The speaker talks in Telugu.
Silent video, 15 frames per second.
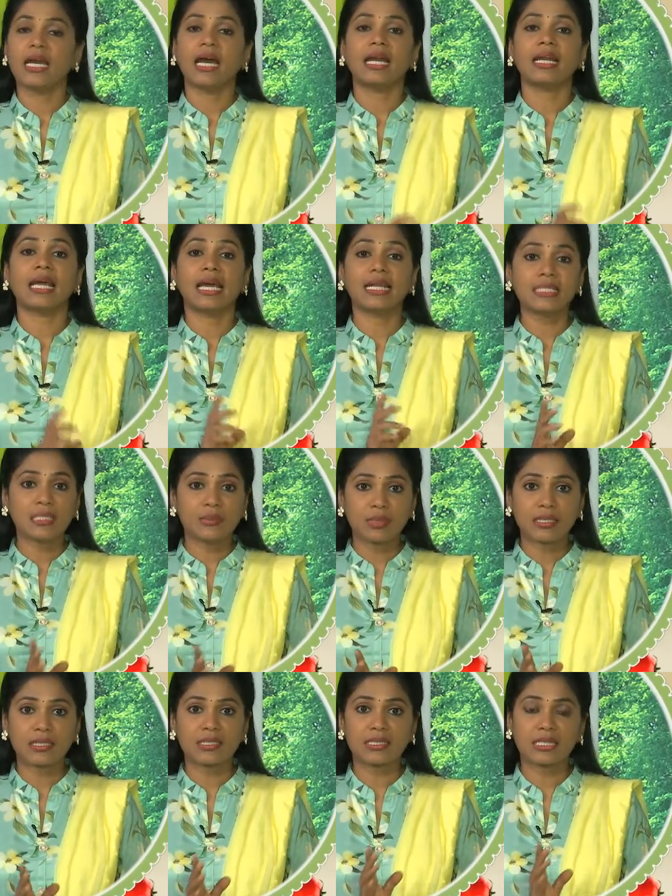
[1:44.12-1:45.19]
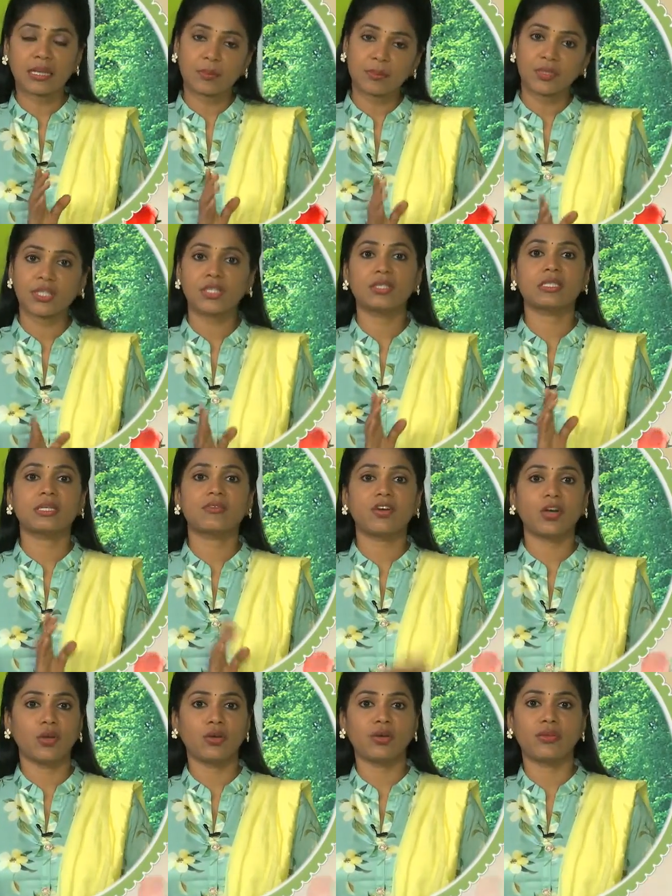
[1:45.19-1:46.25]
అండ్ హైజీన్ మెథడ్స్ని కంటిన్యూస్గా
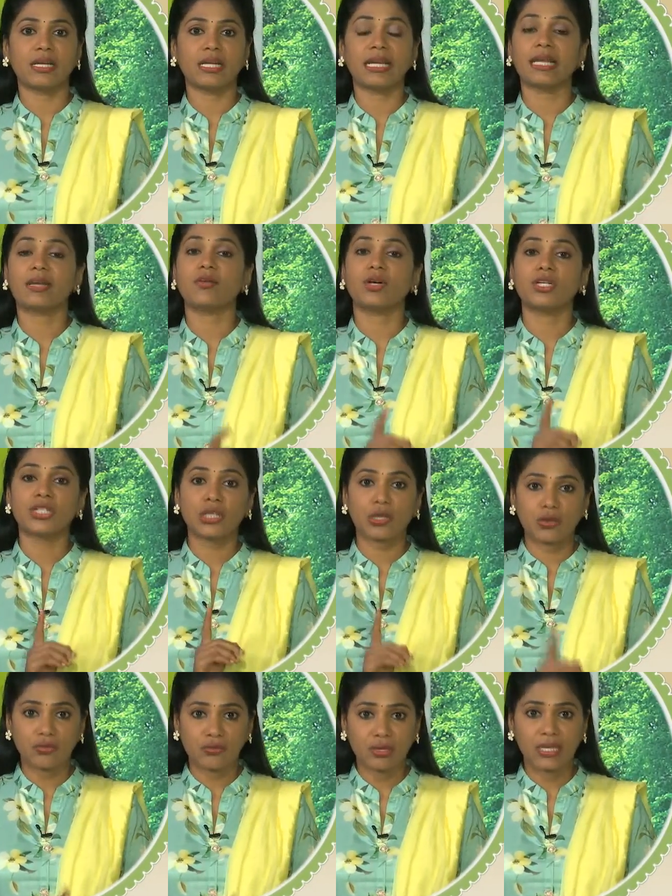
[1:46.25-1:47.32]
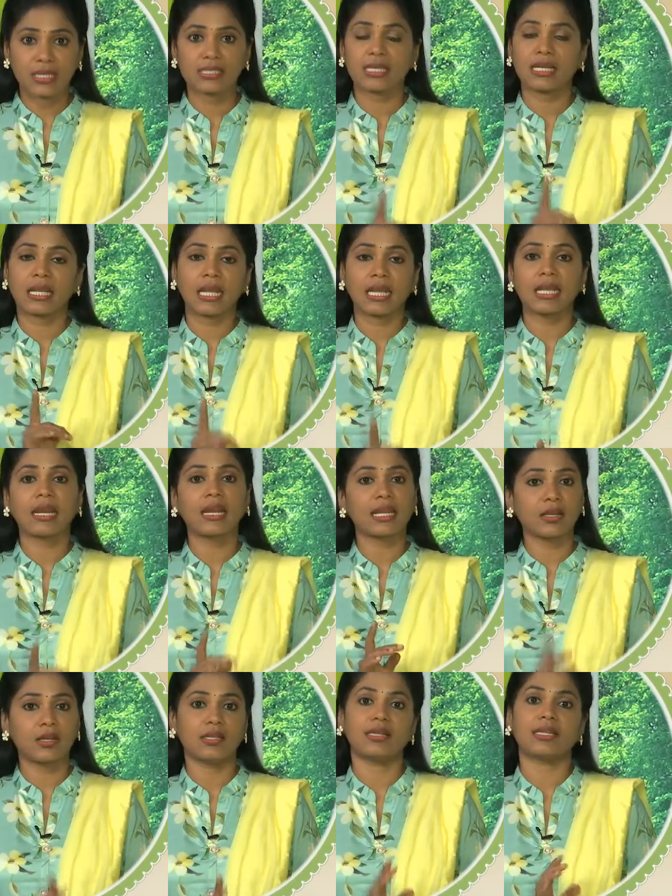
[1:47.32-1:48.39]
ఫాలో అవ్వండి లైక్ వాషింగ్ యువర్ ఫేస్ అండ్ హెయిర్
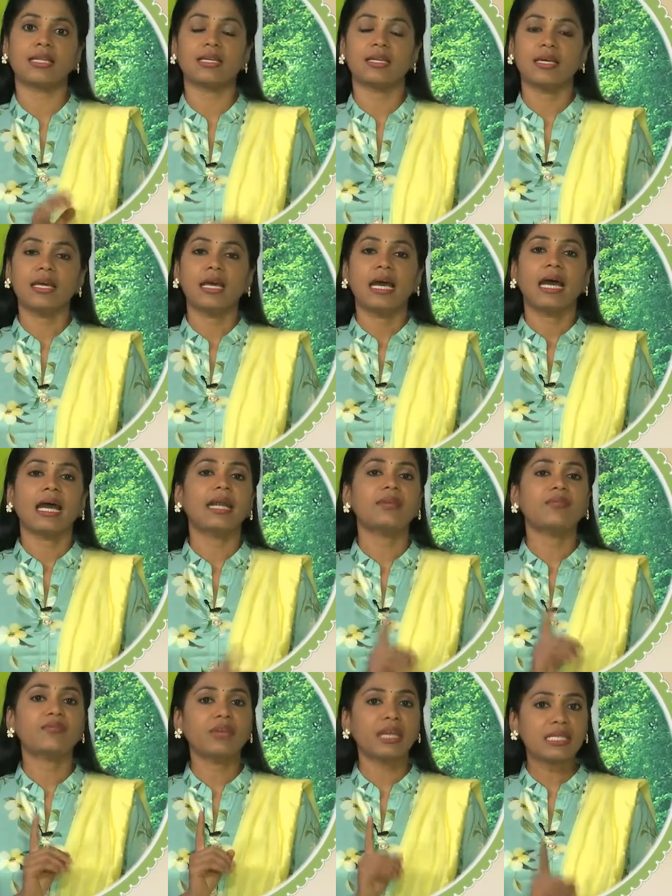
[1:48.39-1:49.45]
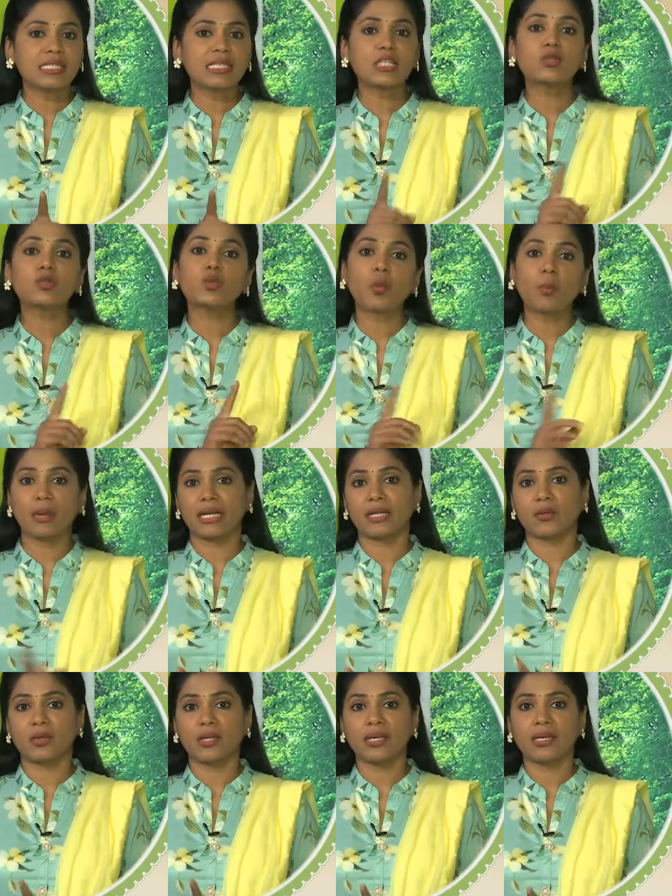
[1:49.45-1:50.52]
రెగ్యులర్లీ అండ్ ఫేస్కి సోప్
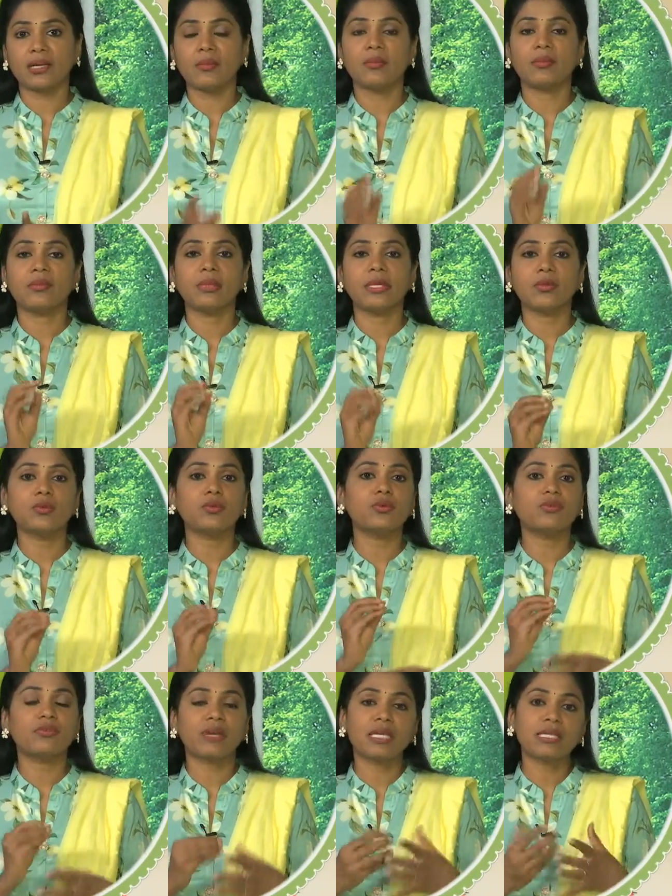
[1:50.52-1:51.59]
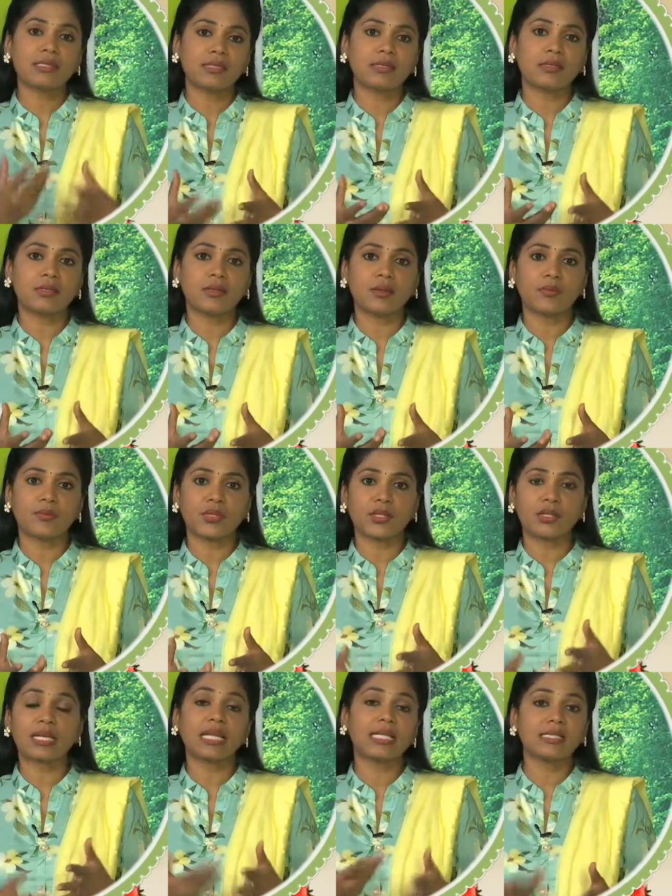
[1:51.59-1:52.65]
పెట్టకుండా మీకు ఫేస్
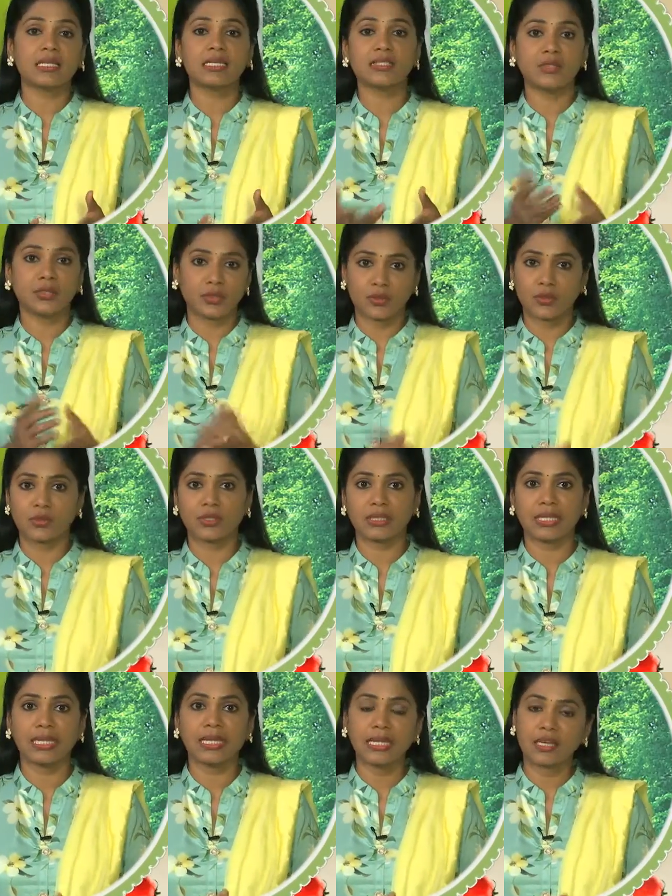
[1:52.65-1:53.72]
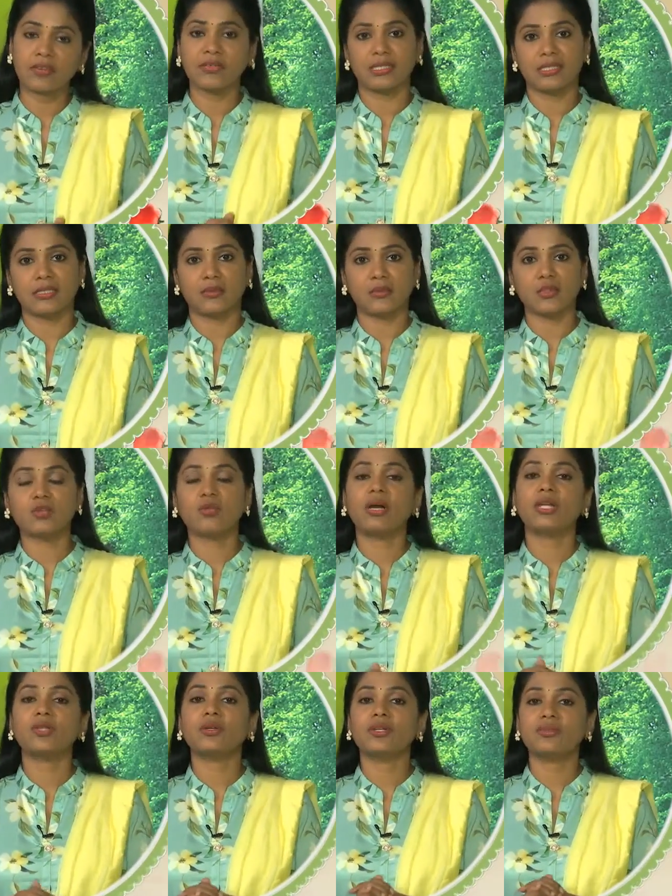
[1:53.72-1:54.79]
యూనో క్లెన్జర్స్ దొరుకుతూ ఉంటుంది లిక్విడ్స్ సో
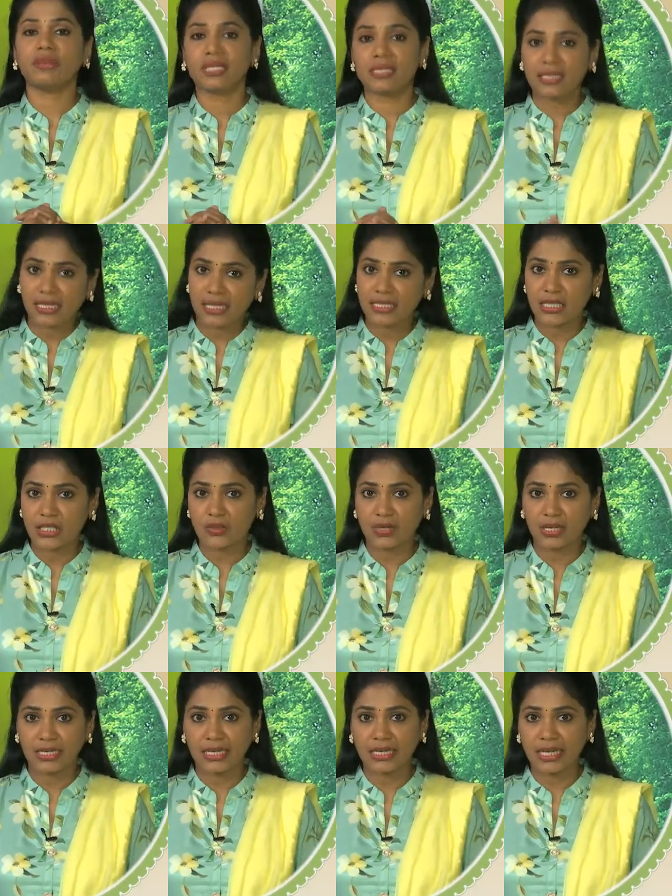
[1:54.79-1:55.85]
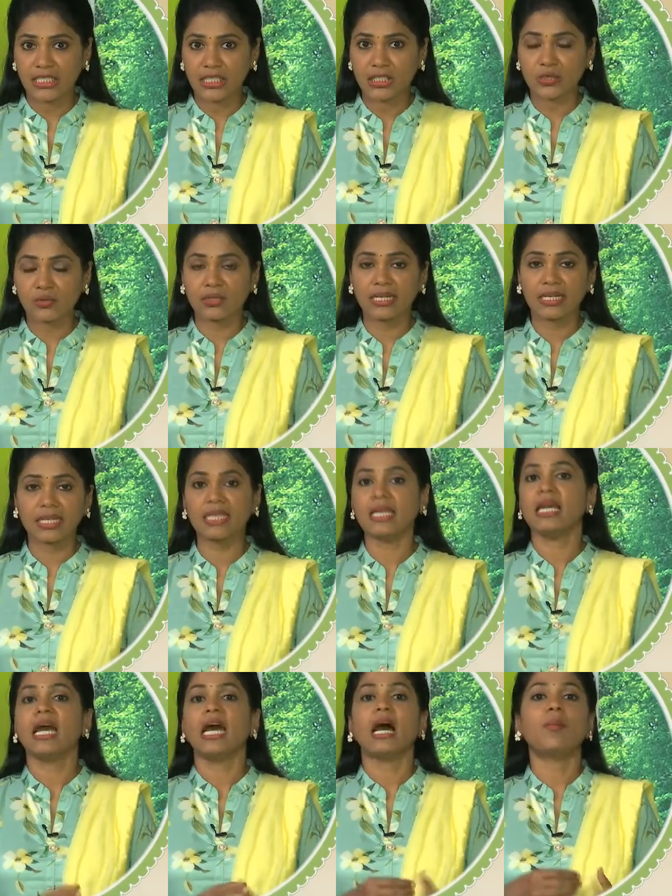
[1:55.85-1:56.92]
వాటితోటి ఫేస్ని క్లీన్ చేసుకోవడానికి ట్రై చేస్తూ ఉండండి
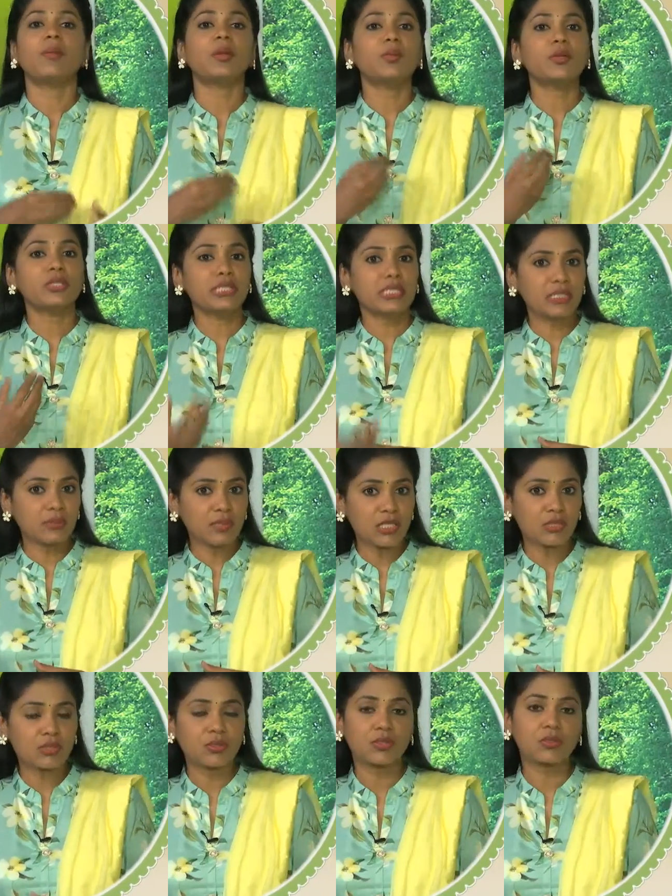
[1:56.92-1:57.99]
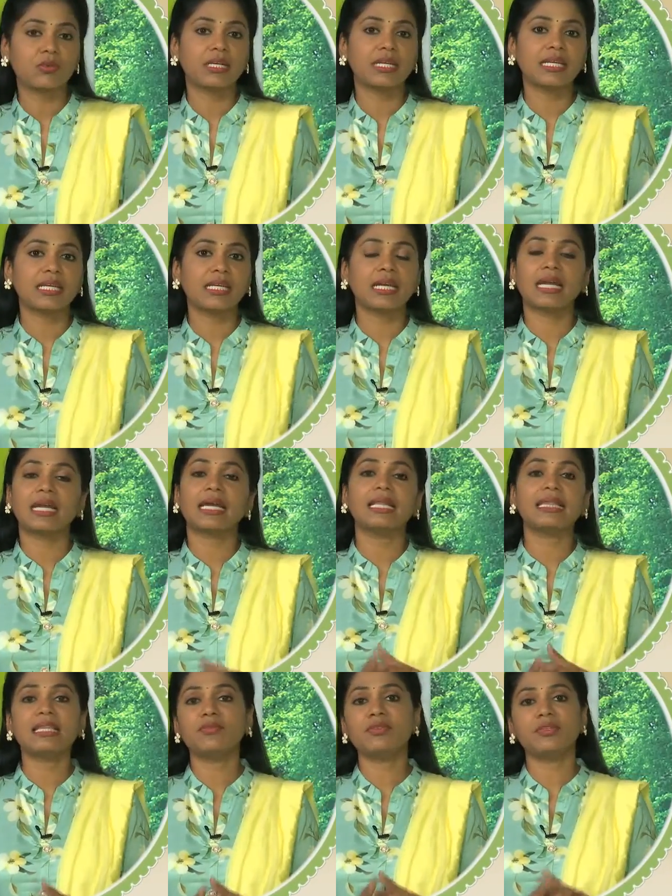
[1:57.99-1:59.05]
అప్పుడప్పుడు స్టీమ్ తీసుకుంటూ ఉండండి అండ్
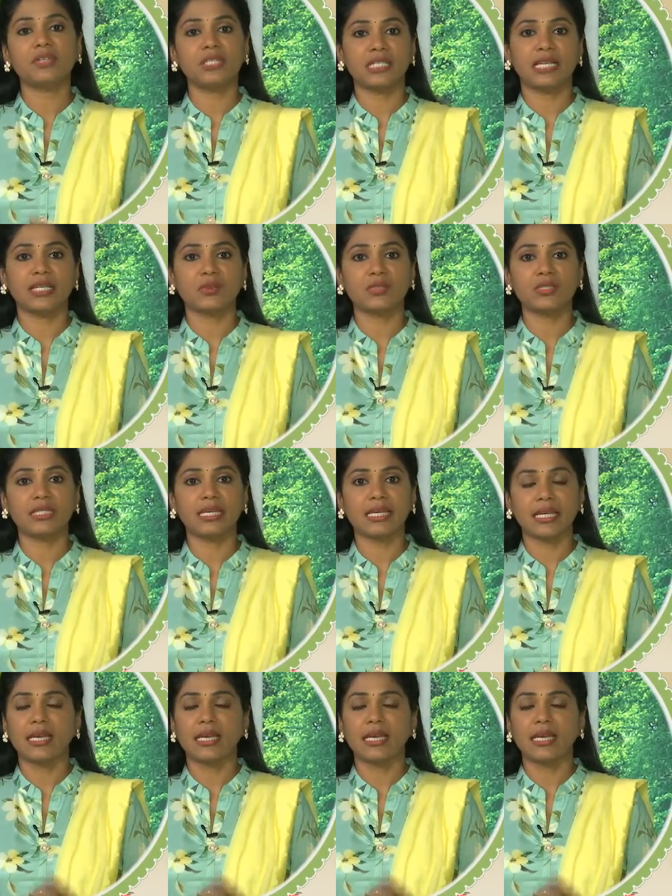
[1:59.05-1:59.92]
హెల్తీ ఫుడ్ విషయానికి వస్తే